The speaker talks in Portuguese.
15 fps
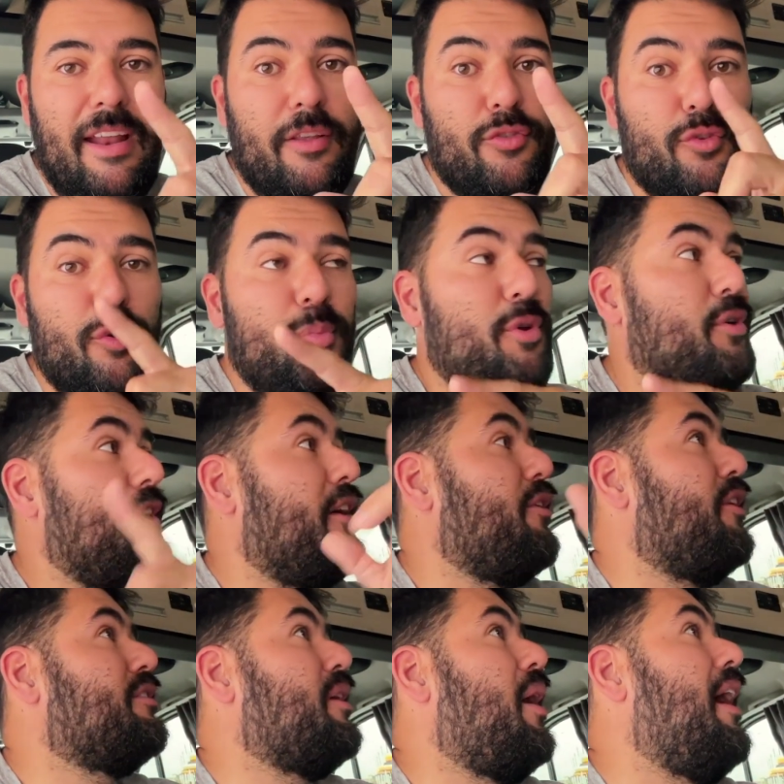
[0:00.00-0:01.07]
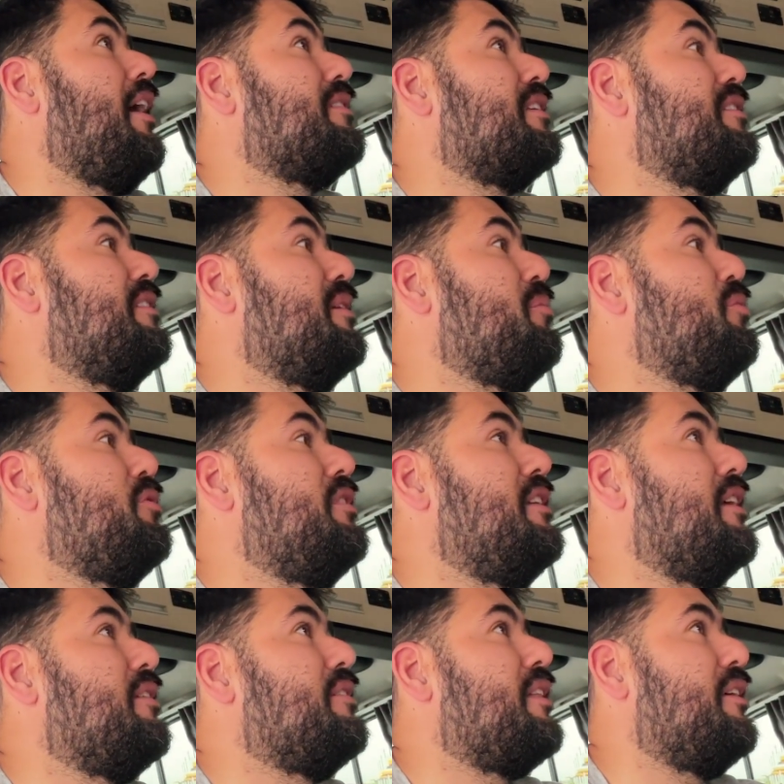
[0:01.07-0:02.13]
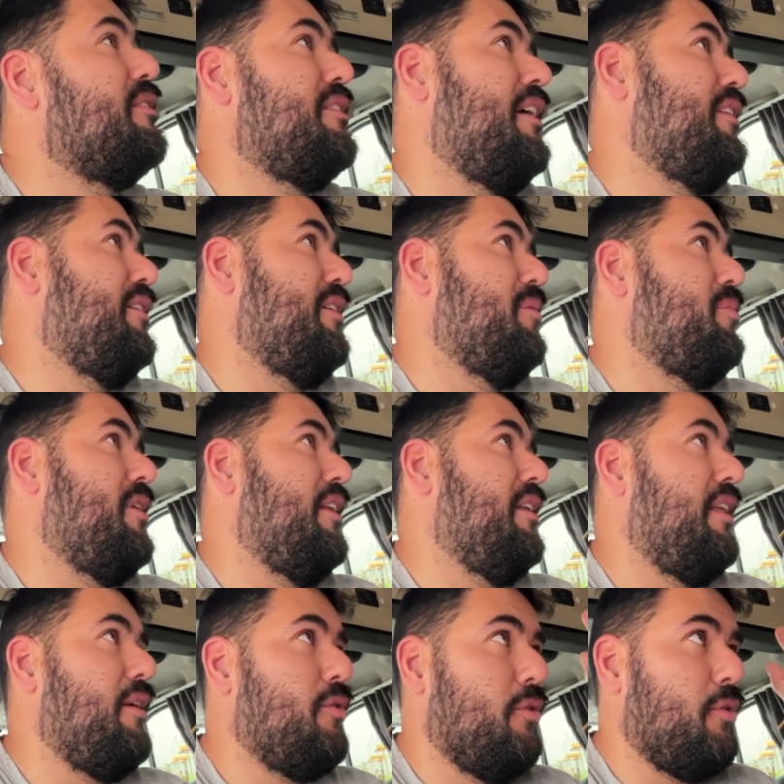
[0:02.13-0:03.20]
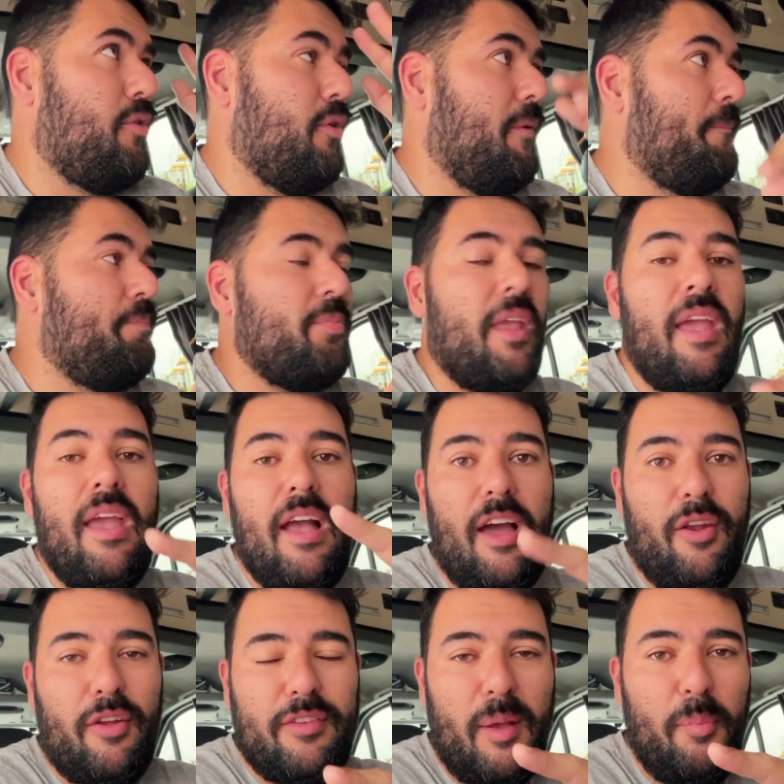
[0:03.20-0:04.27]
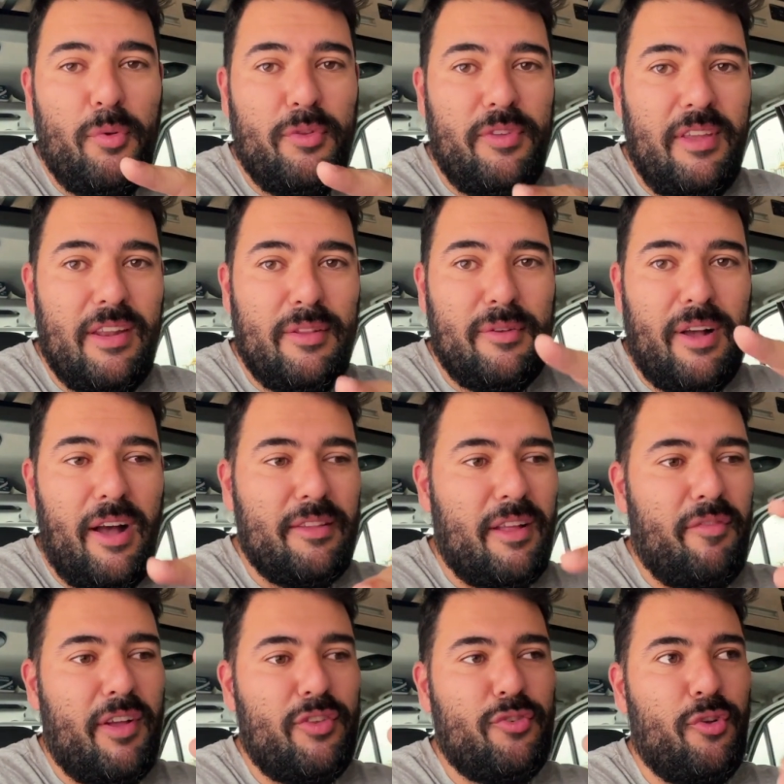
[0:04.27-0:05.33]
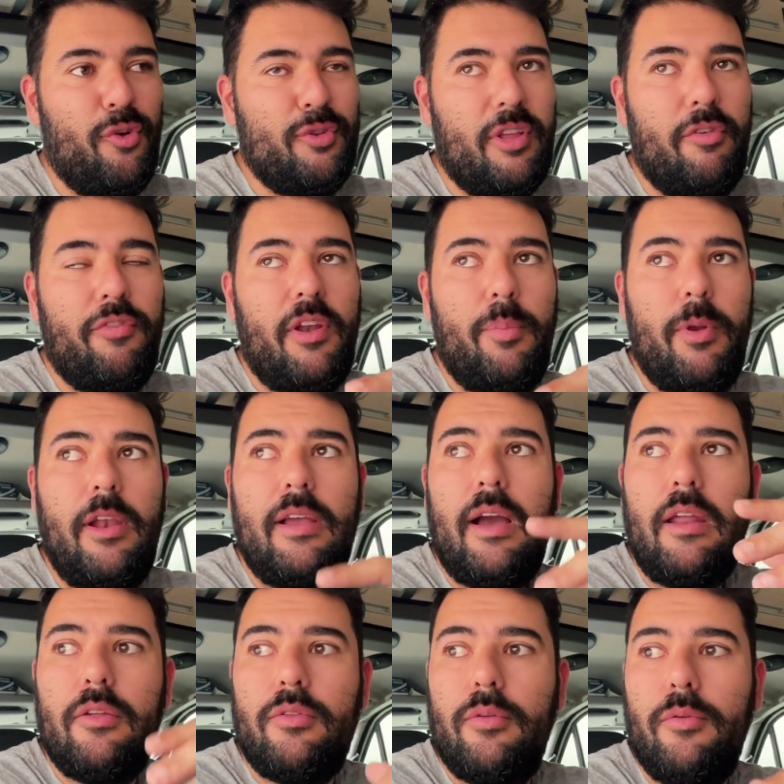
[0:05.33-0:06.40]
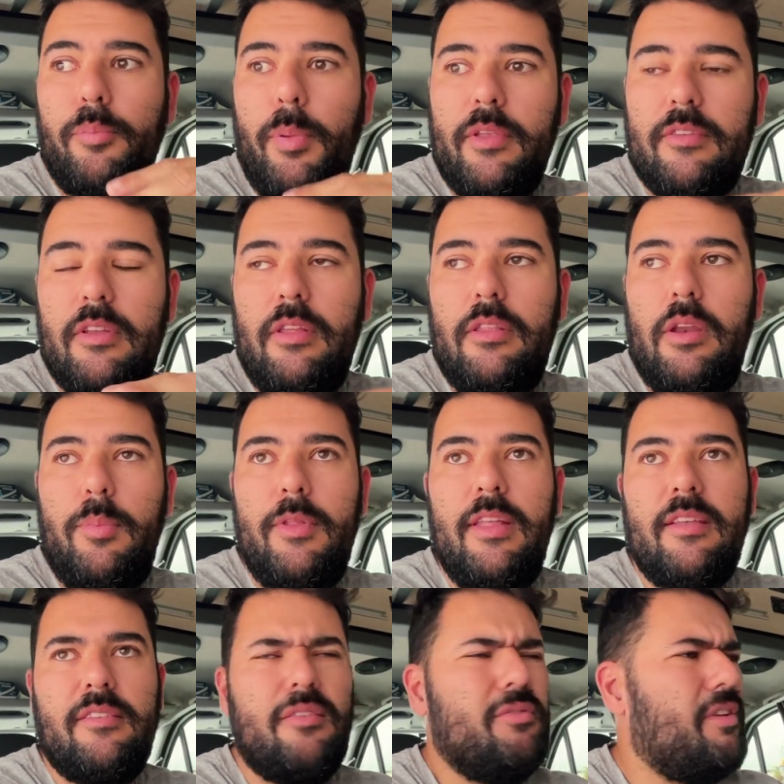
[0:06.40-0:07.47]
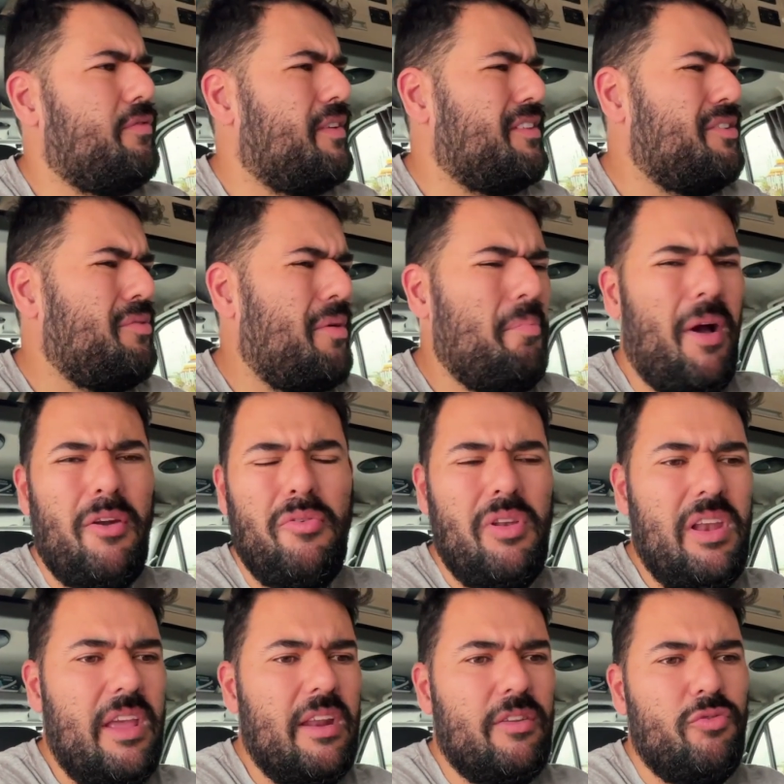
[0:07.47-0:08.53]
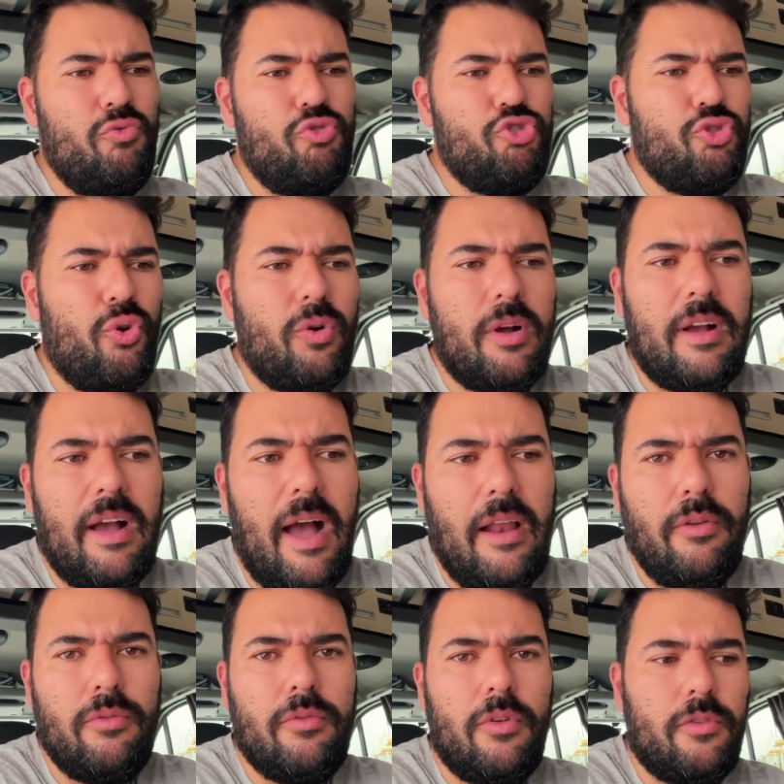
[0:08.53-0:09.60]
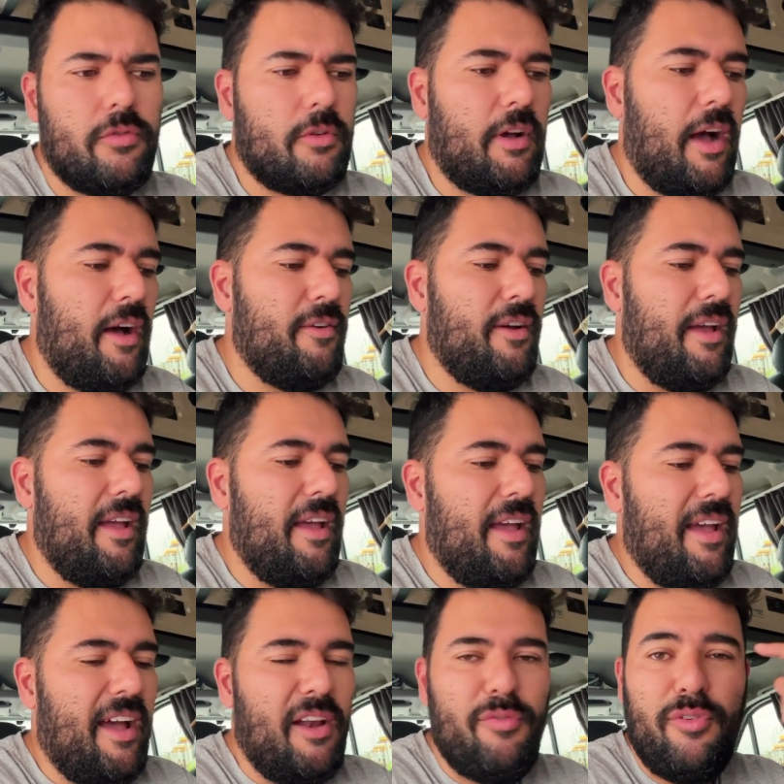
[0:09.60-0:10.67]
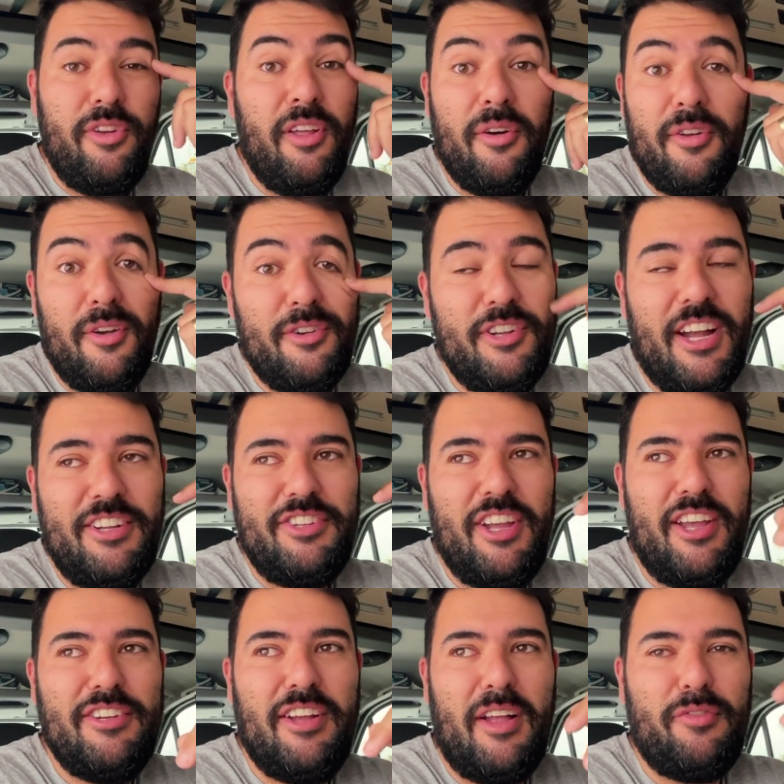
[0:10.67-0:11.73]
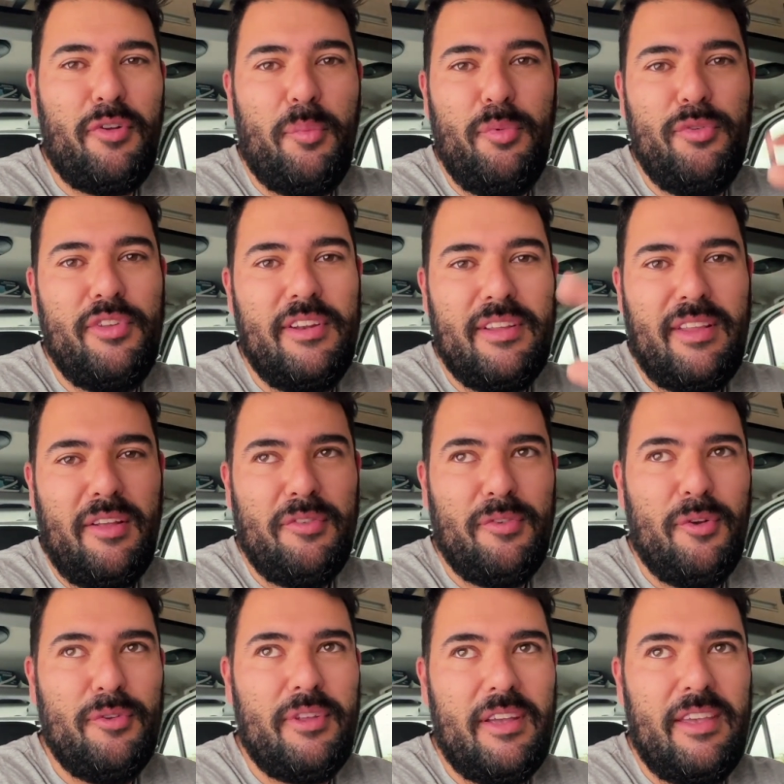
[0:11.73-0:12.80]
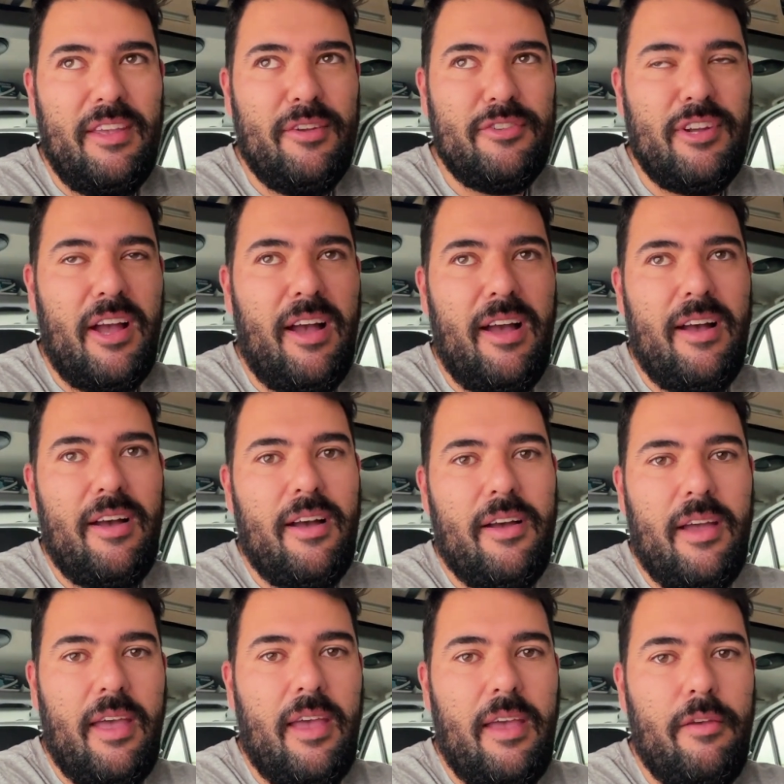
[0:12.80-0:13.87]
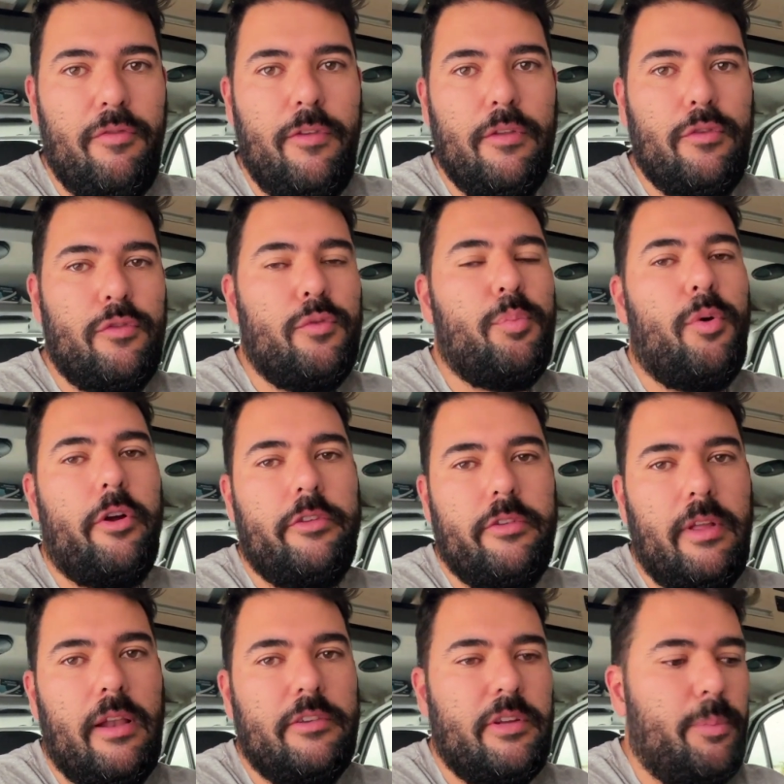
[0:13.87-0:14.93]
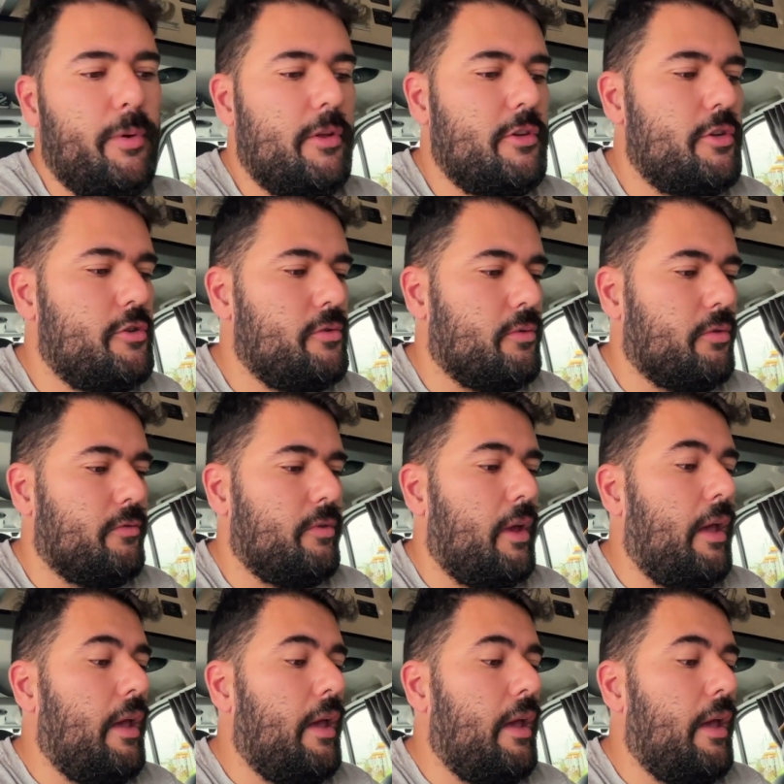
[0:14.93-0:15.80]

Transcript: Ele descobriu que a nossa. Ah, esqueci da buzina, não tá anotada aqui, porque ele nem colocou. A nossa buzina do carro tava solta. Eu falei para ele, cara, eu tô passando em trepidação, tá fazendo uma barulheira de um chocalho no nosso carro. Ele falou: Não, não, já achei, já. Sua buzina tá solta aqui. Eu já é, refiz o suporte dela, já aprendi de novo.